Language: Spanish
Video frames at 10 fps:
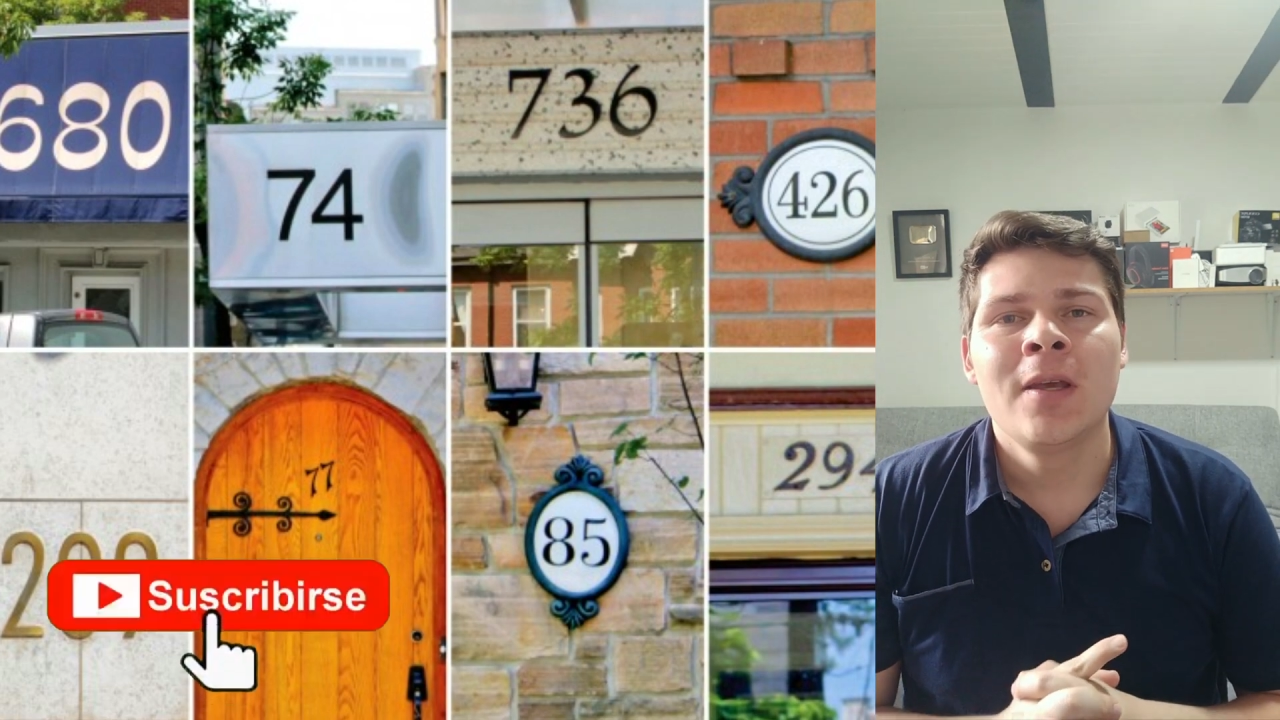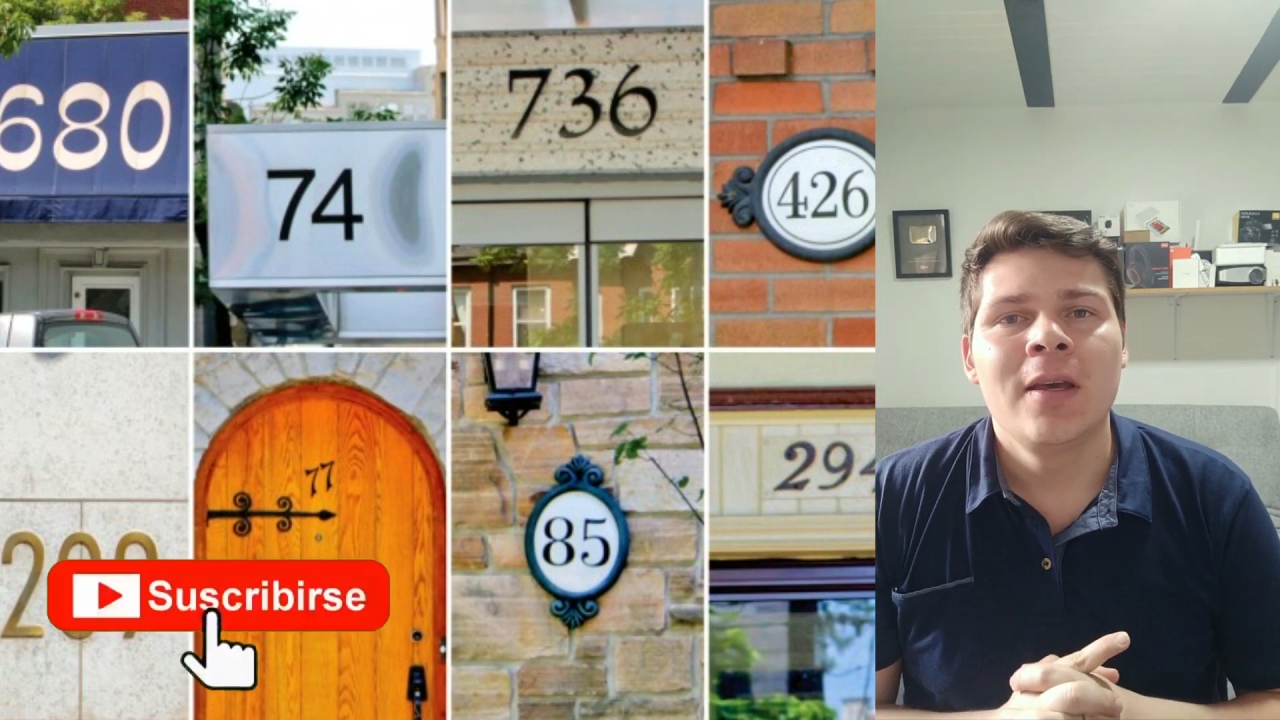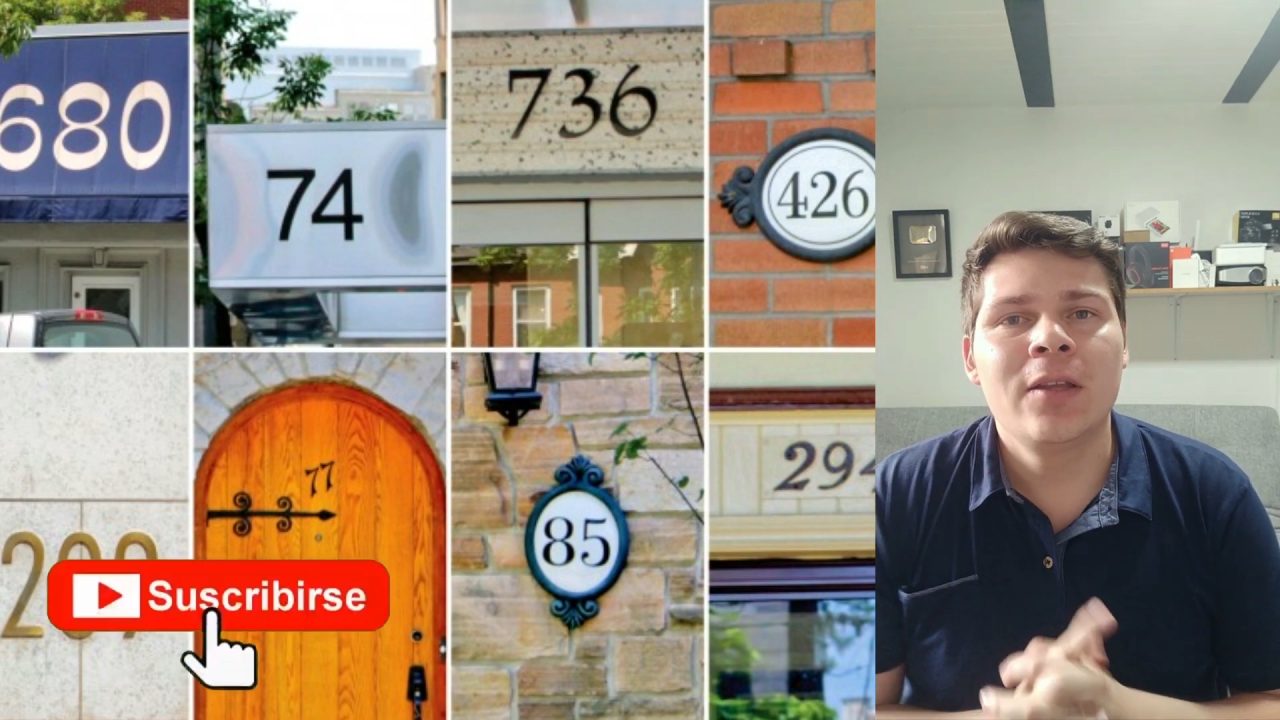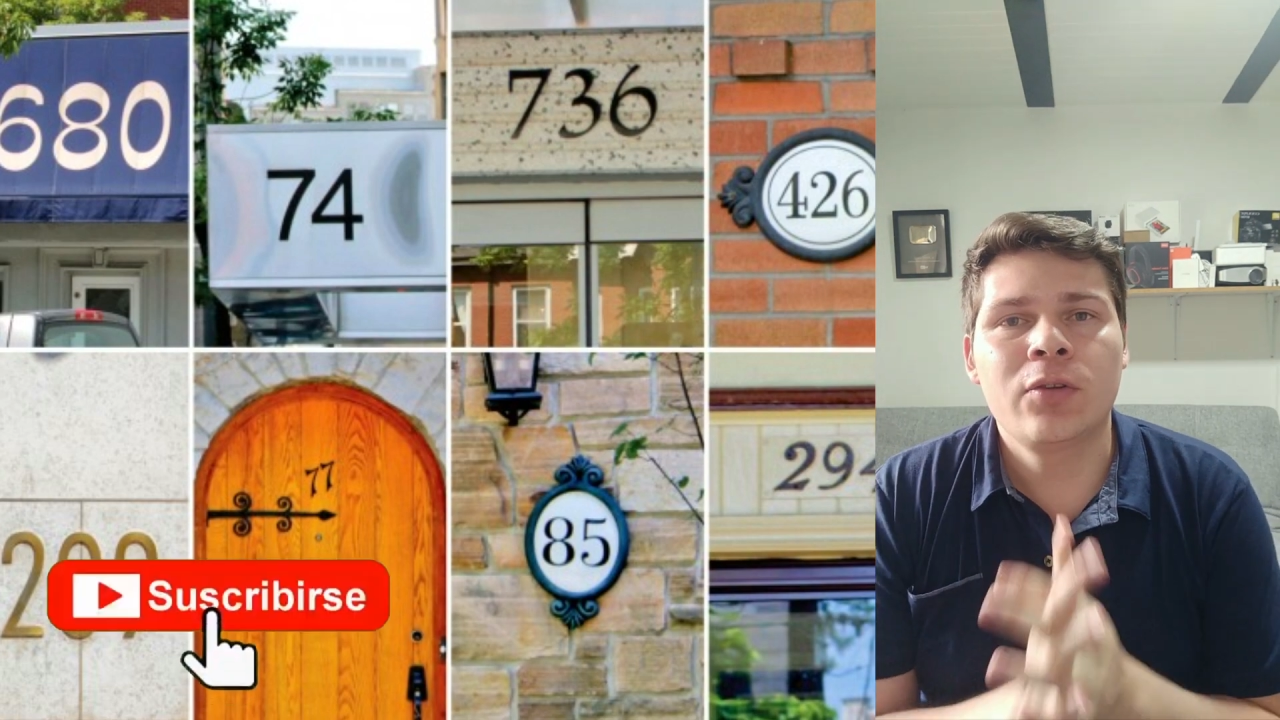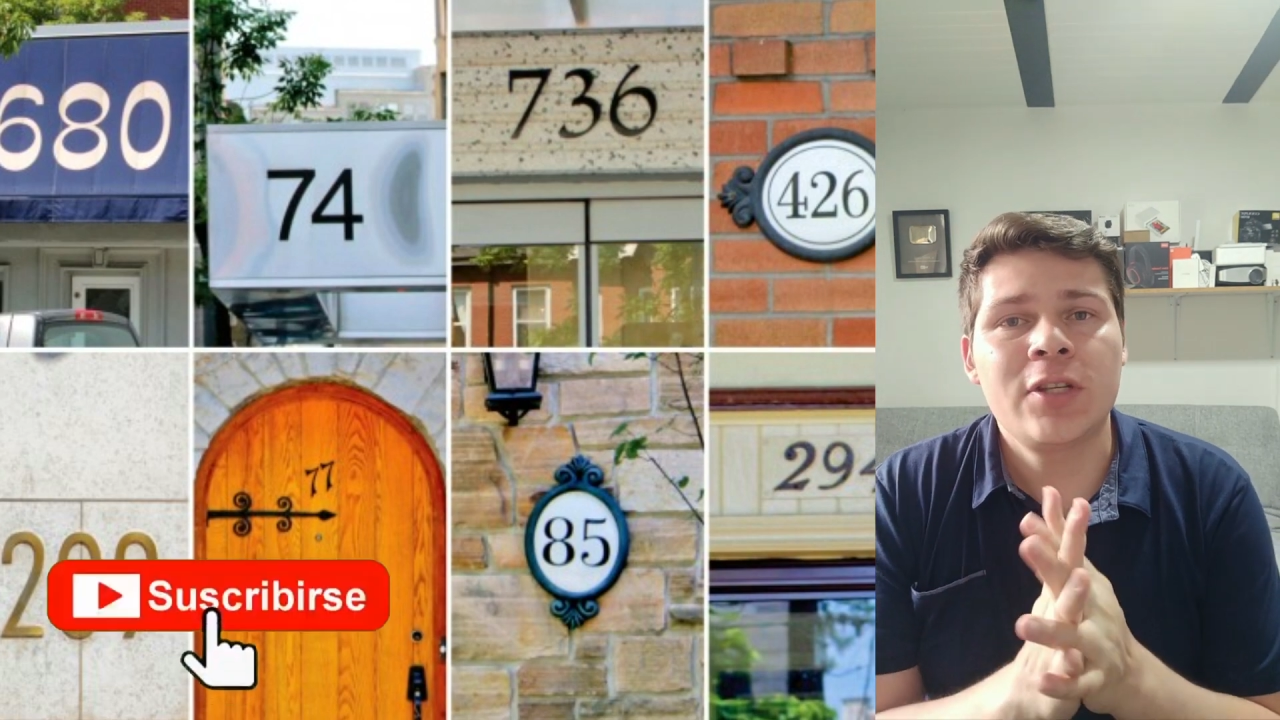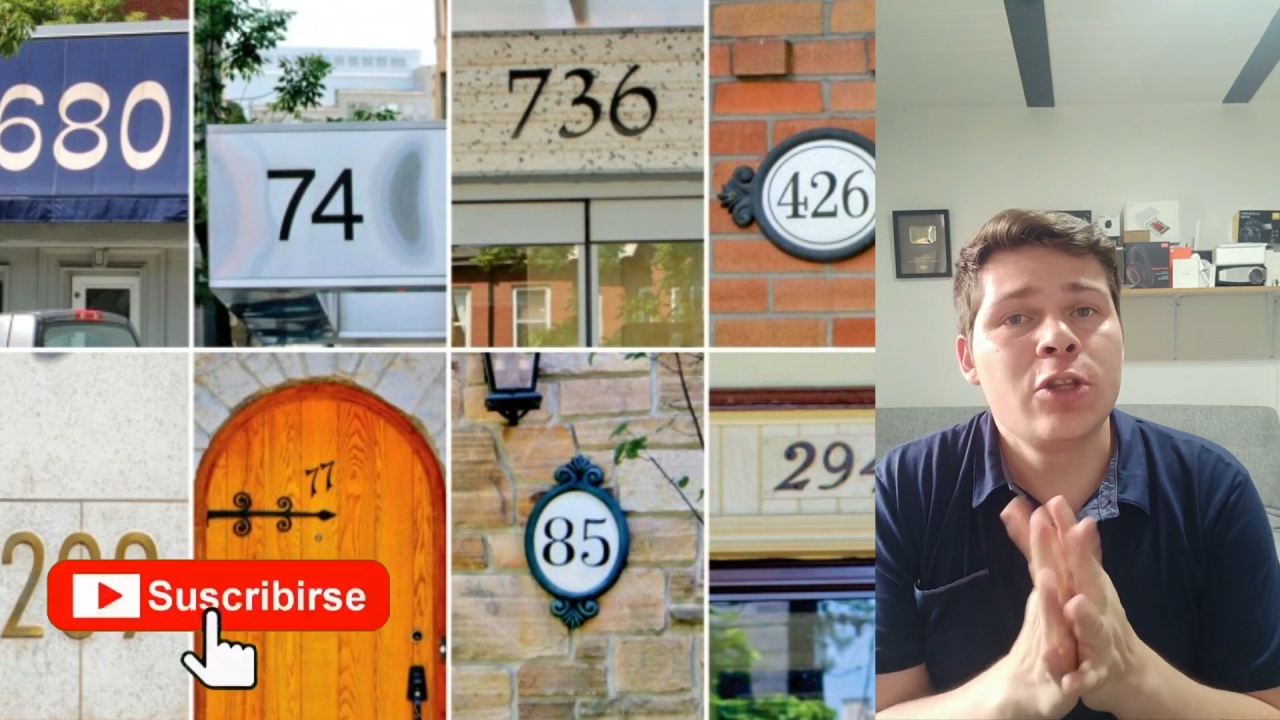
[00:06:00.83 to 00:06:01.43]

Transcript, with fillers: Entonces